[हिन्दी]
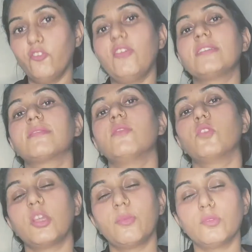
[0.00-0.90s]
वैसा
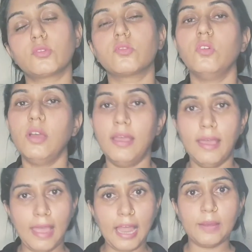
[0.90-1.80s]
होने में उसको
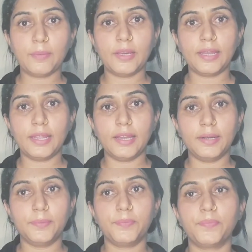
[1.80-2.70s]
हेल्प करेगा